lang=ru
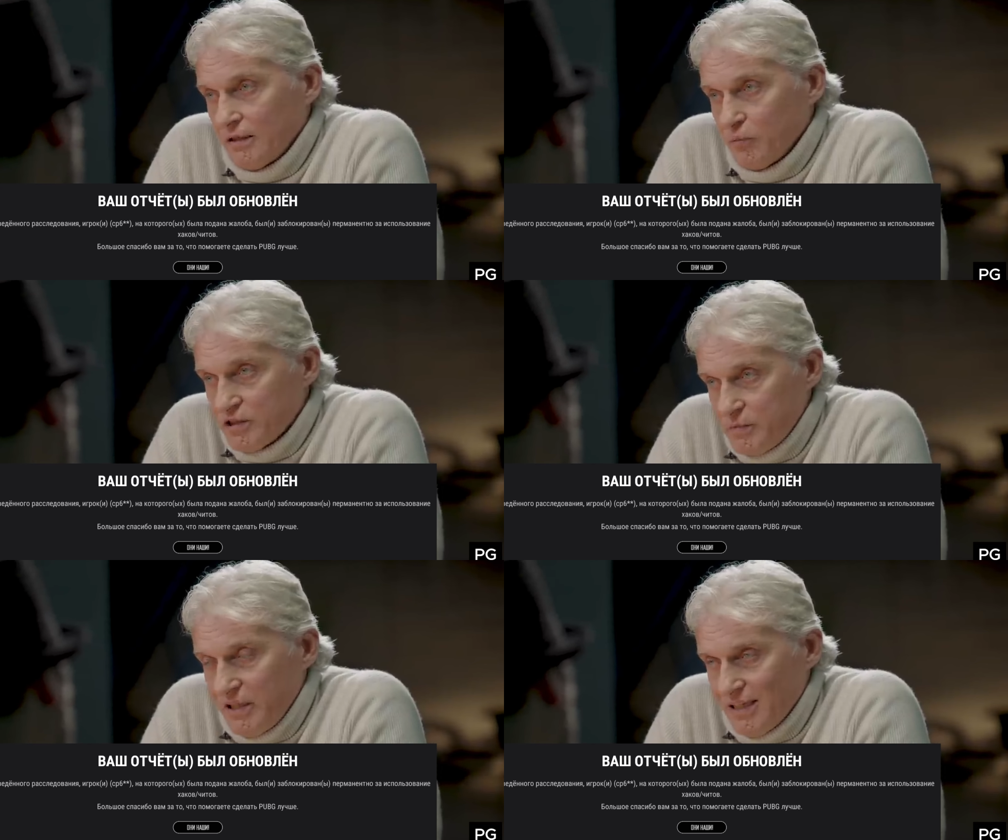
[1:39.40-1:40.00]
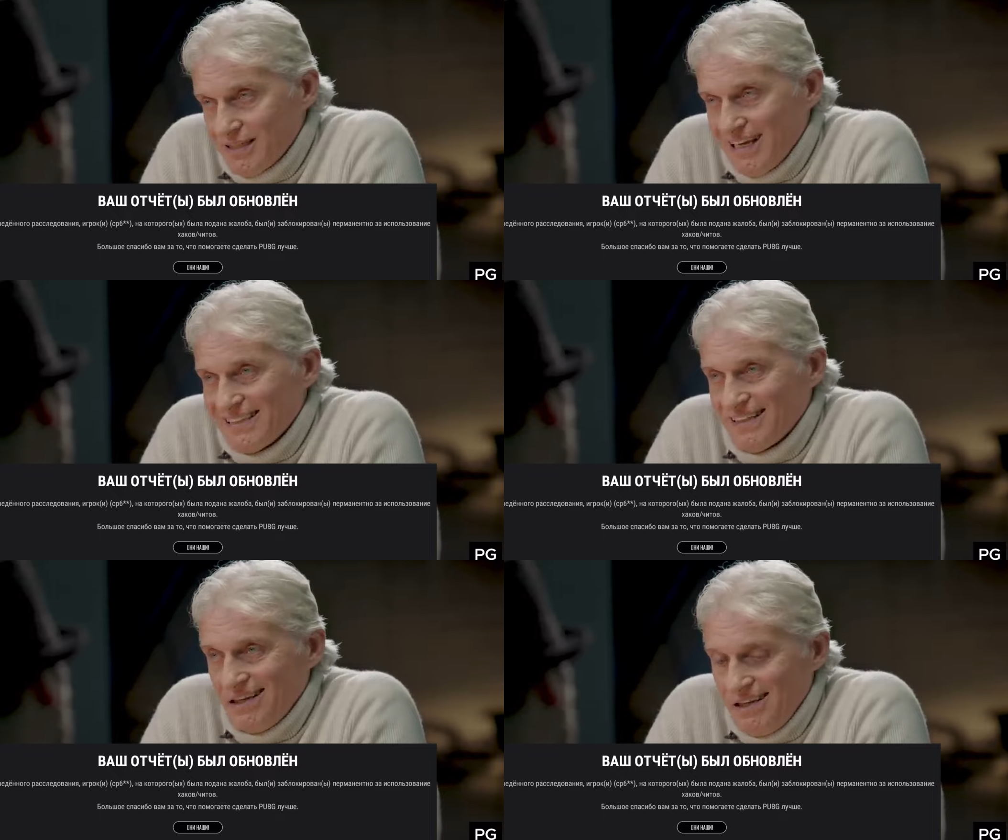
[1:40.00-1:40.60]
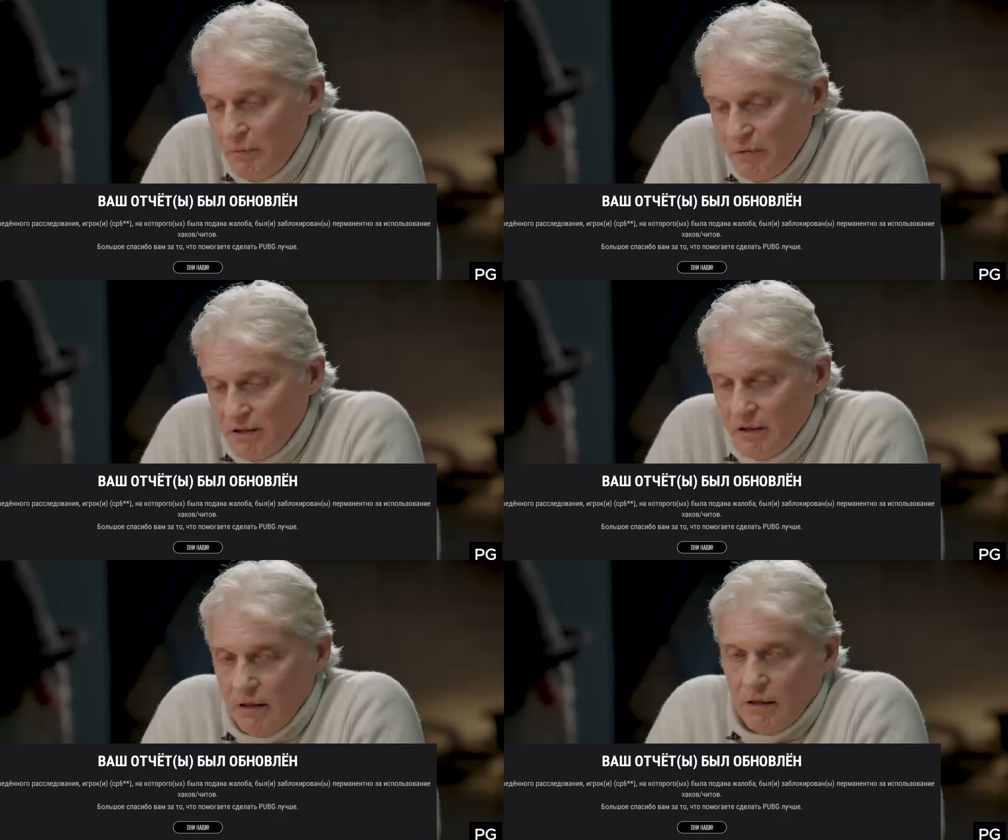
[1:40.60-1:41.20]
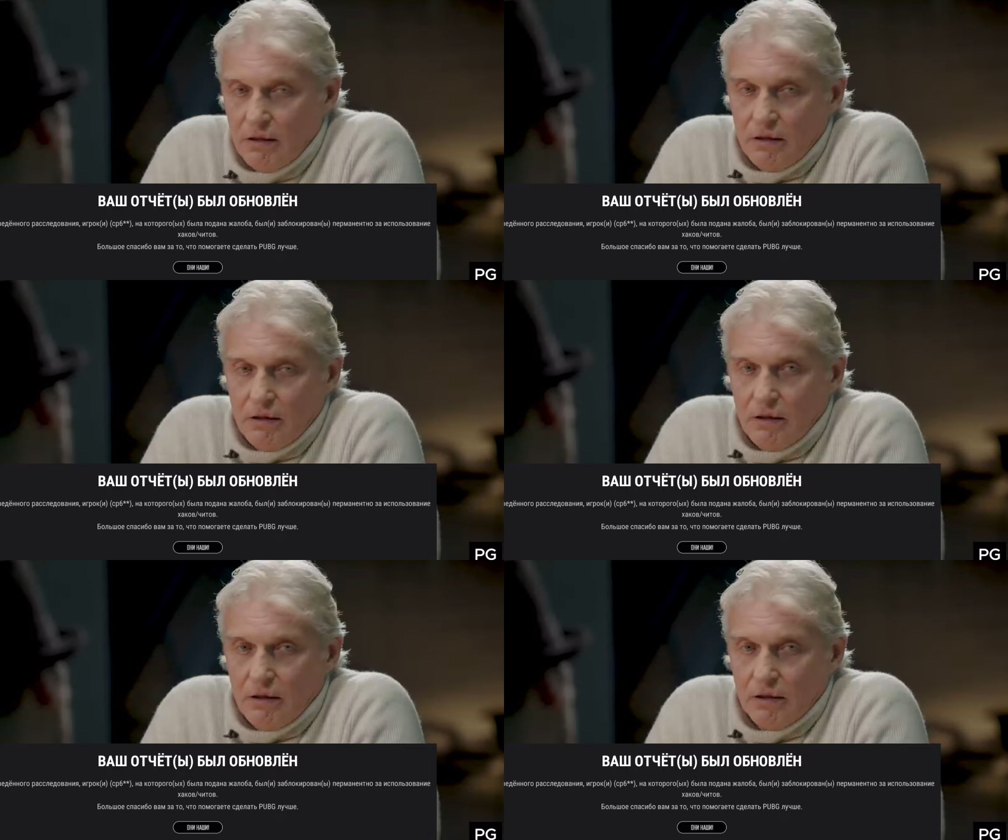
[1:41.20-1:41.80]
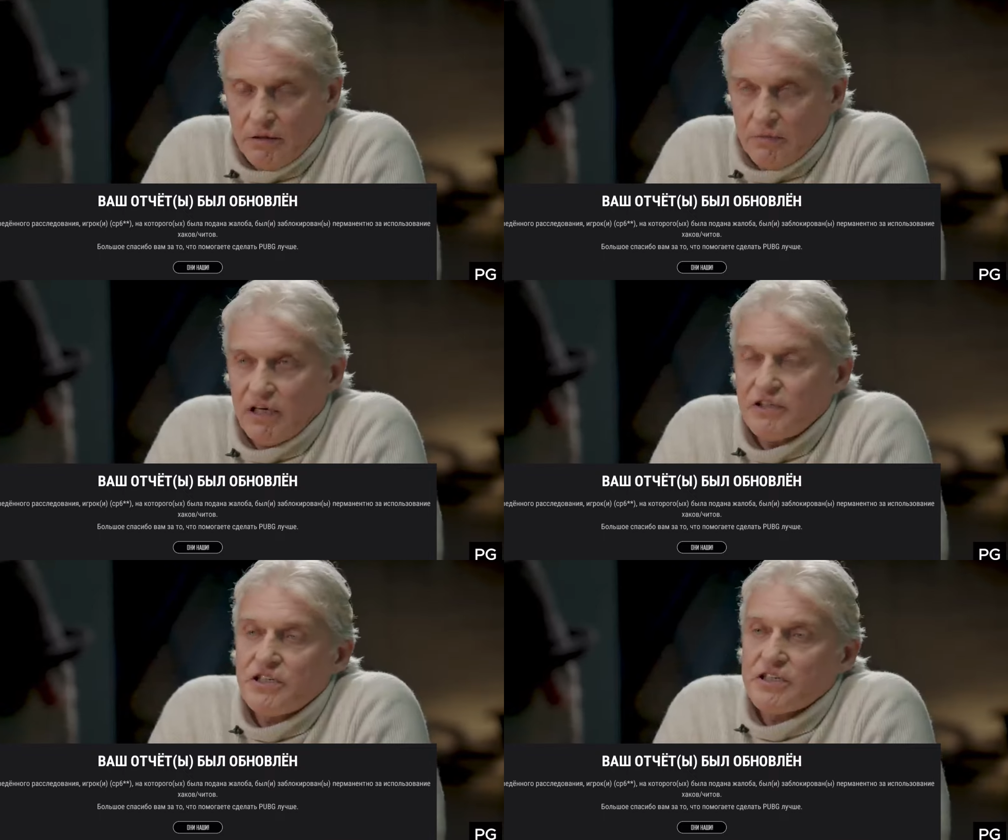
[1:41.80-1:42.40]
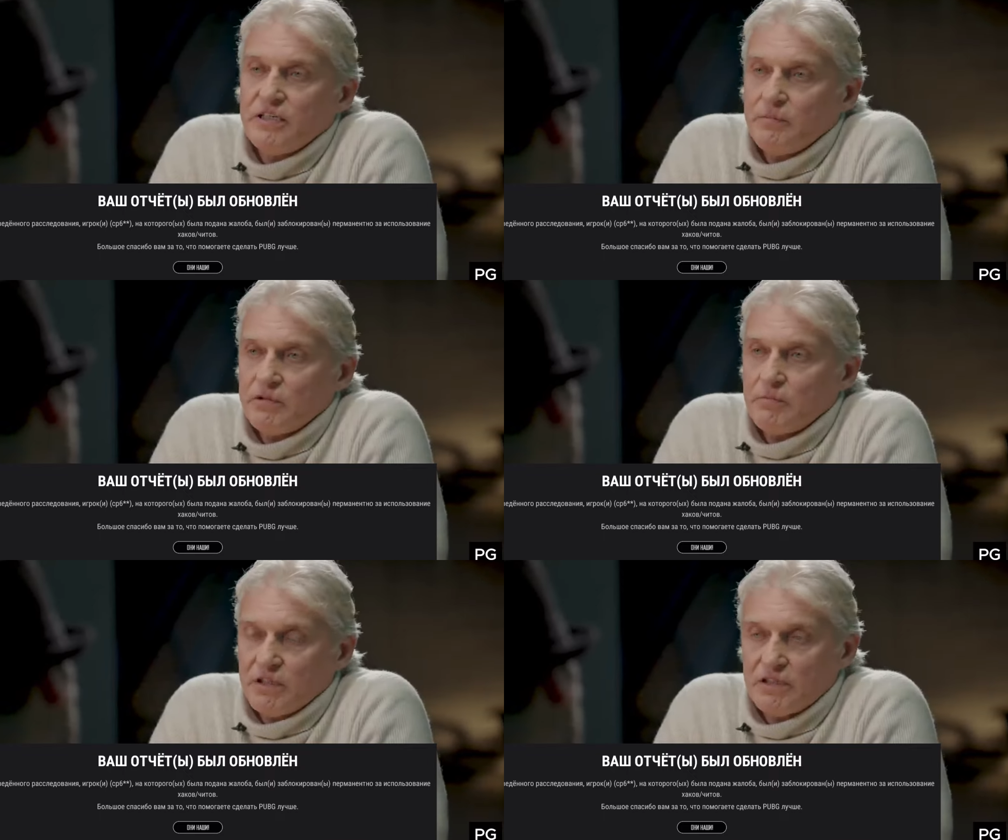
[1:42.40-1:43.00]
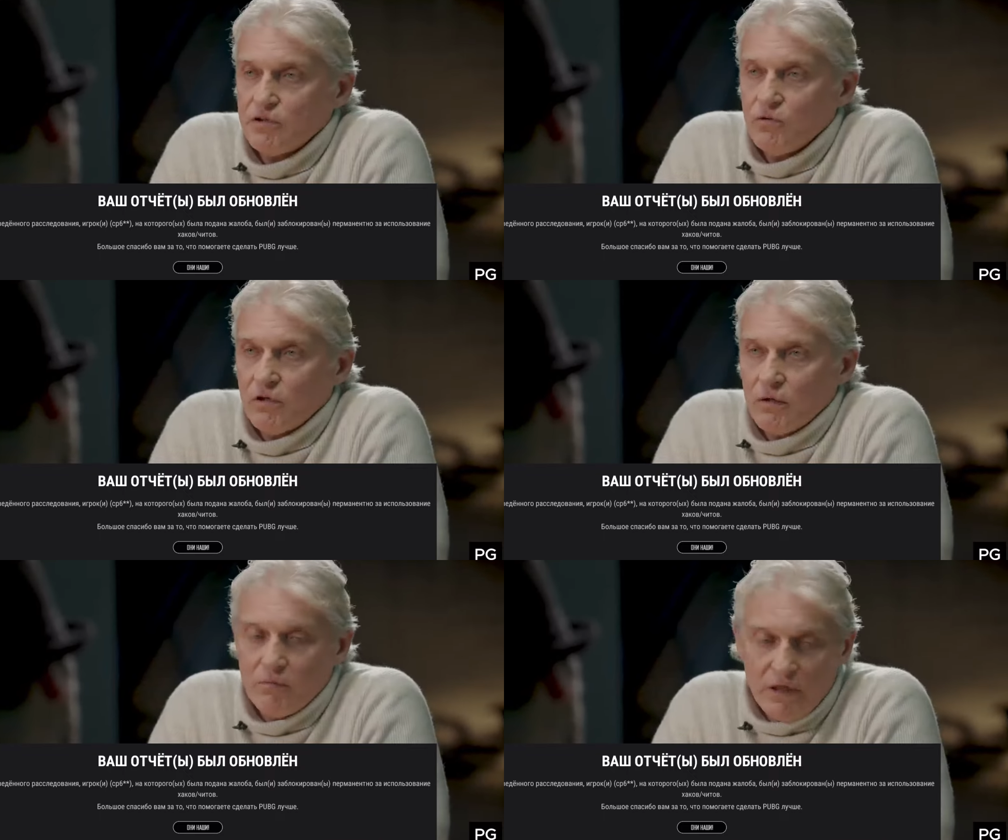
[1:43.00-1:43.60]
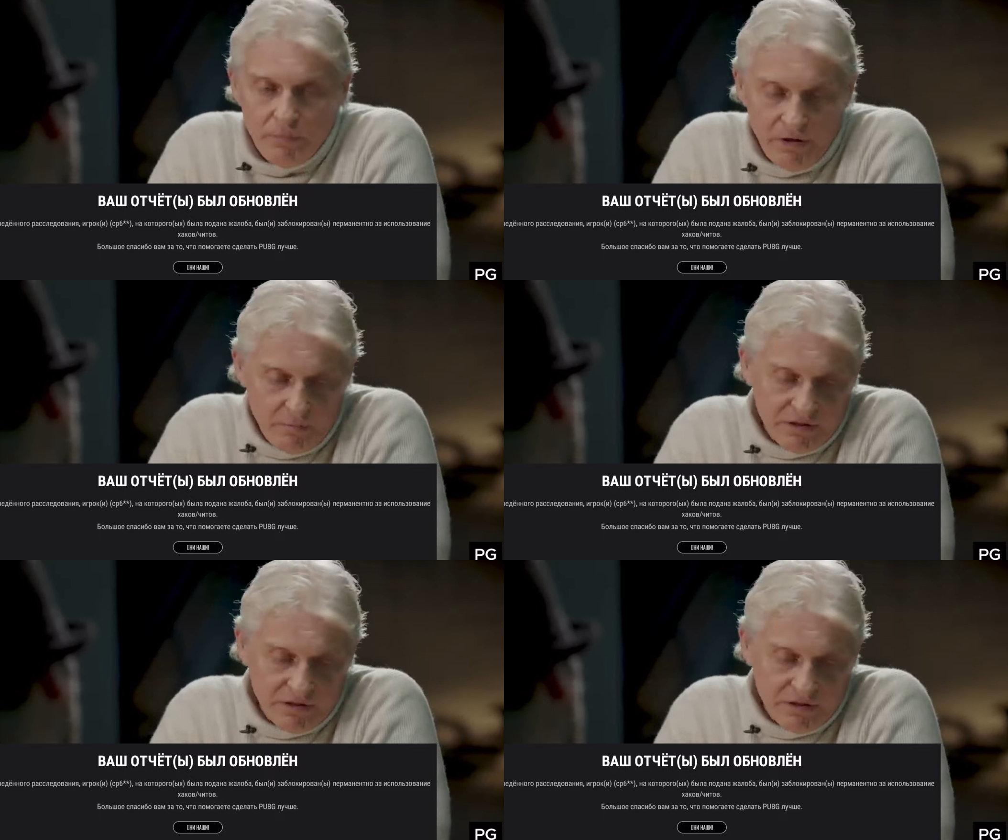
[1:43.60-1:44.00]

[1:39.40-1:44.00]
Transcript: ты будешь смеяться, это именно а, демократические процедуры. Мы прям